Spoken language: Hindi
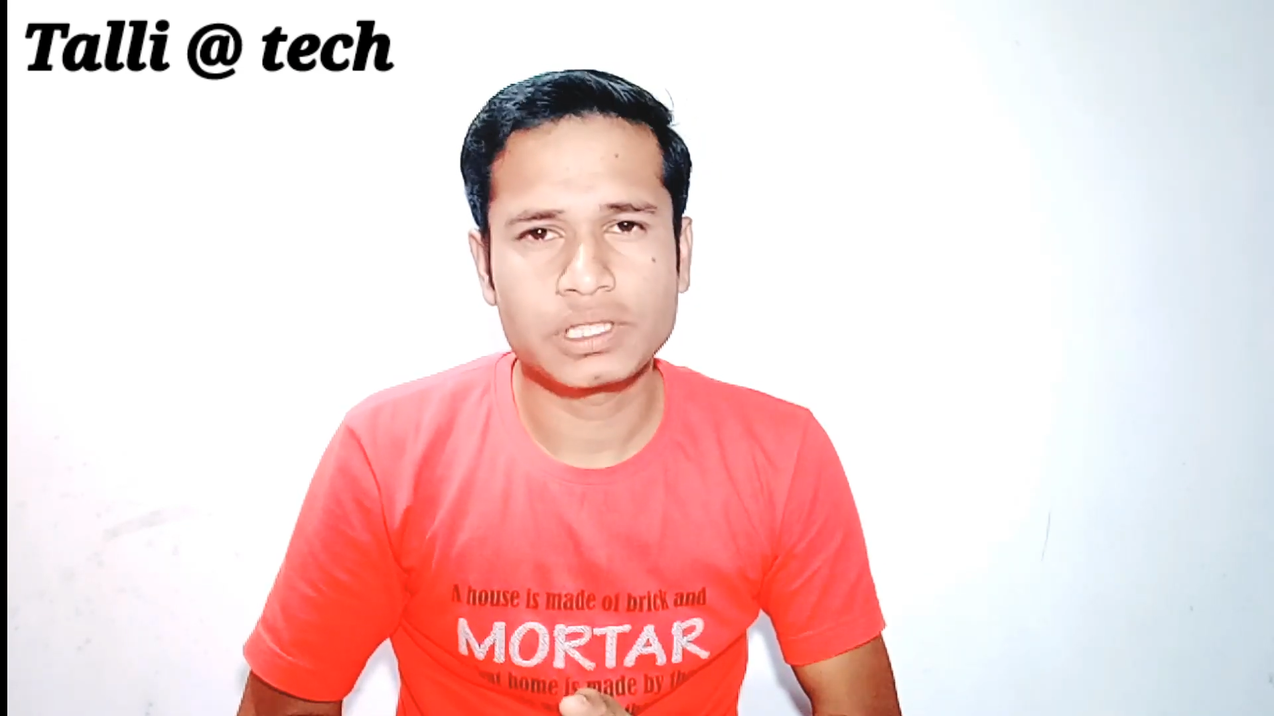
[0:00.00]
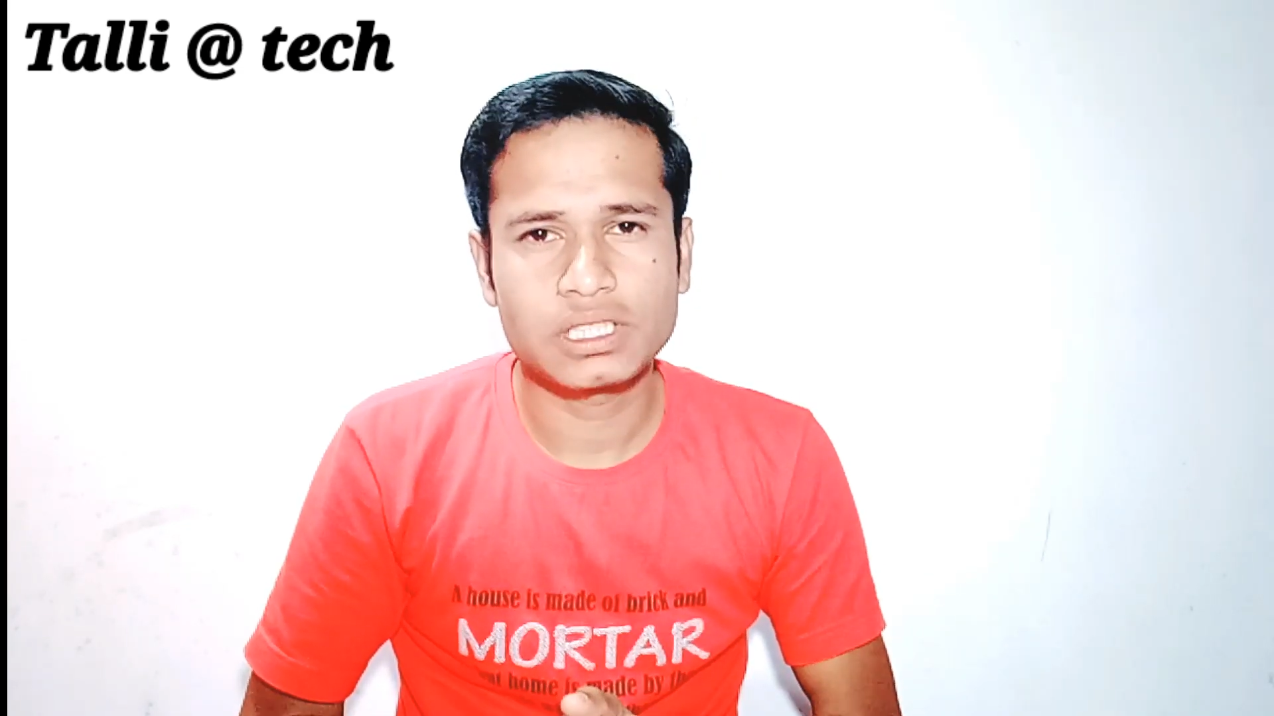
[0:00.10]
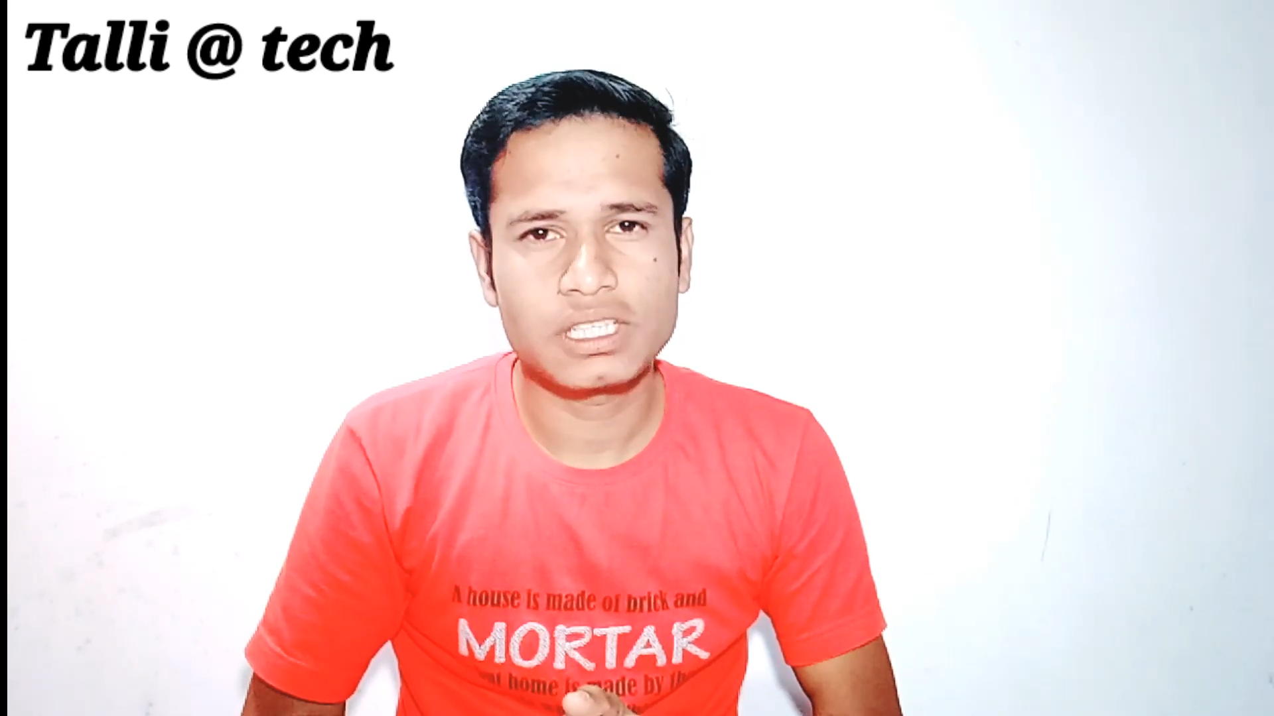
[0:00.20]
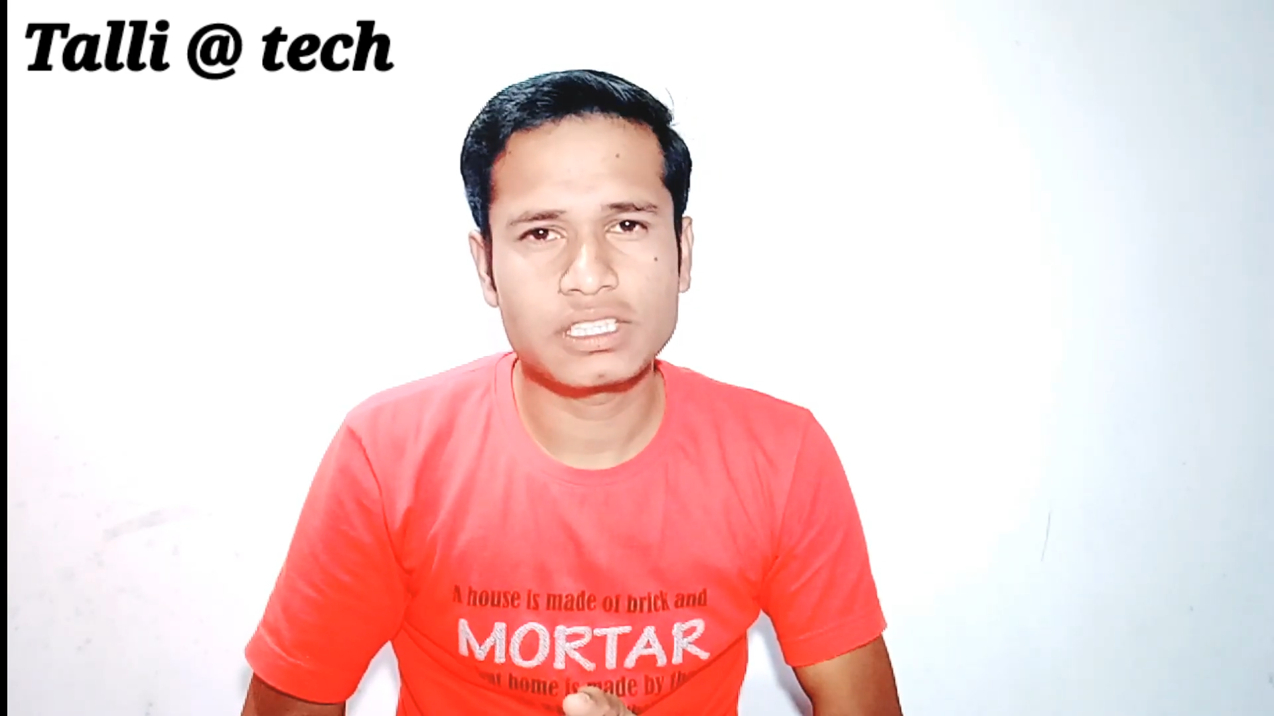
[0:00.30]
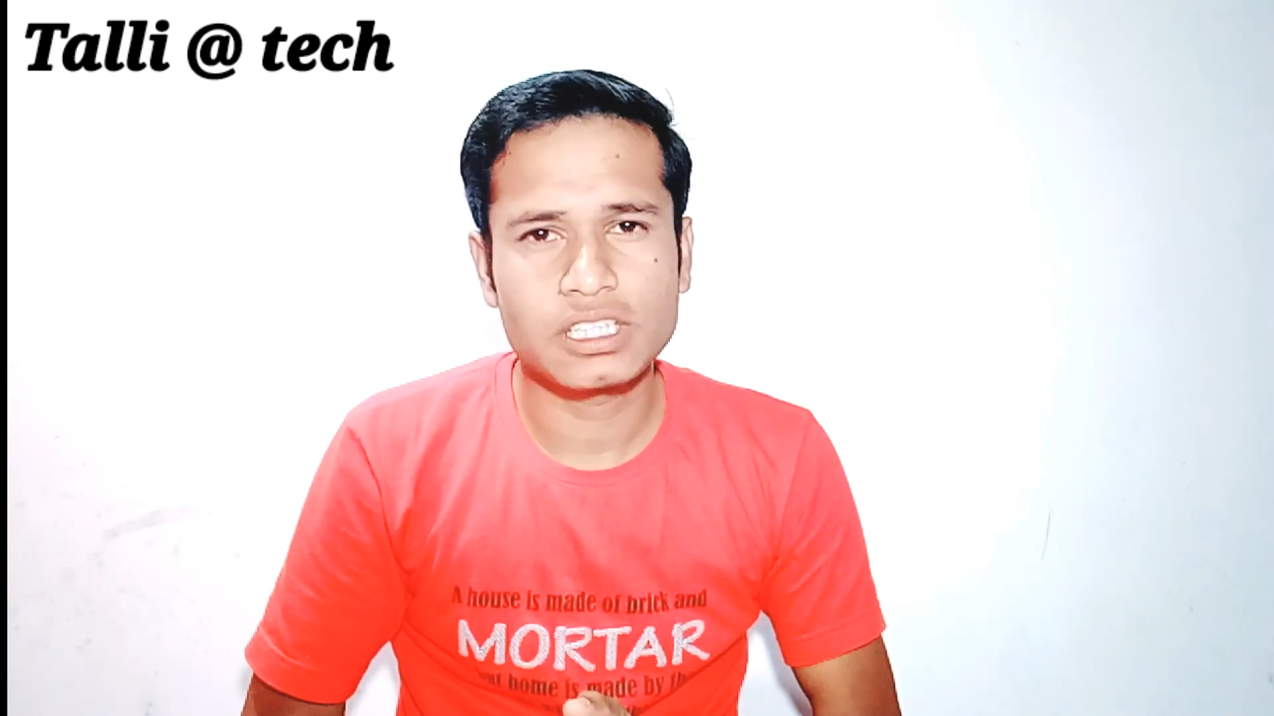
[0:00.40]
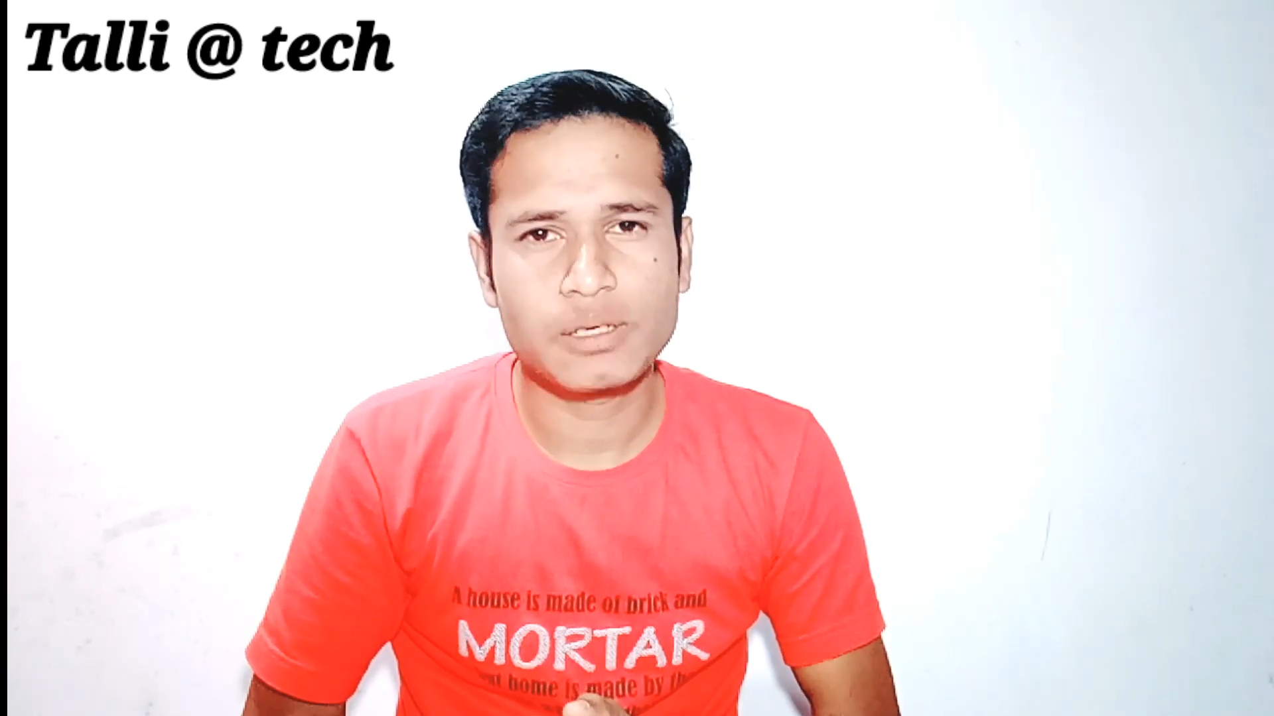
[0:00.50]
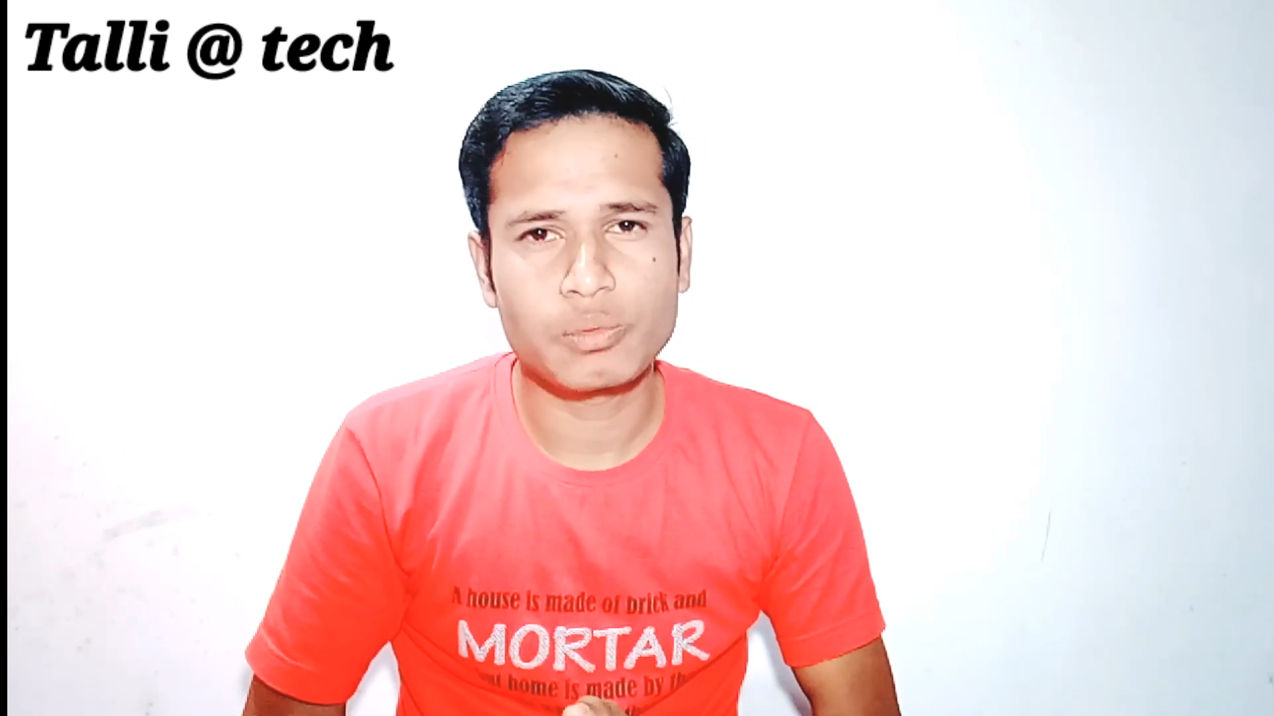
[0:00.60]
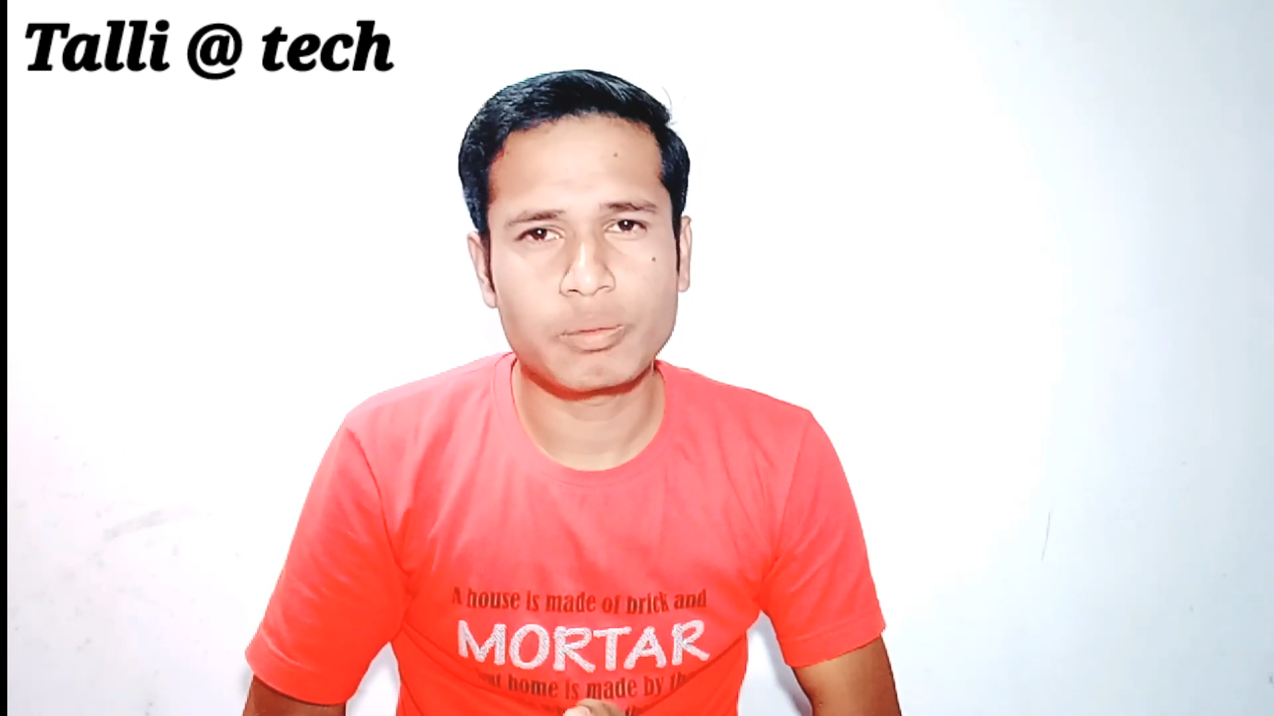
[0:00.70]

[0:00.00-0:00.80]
फिर चलिए चलते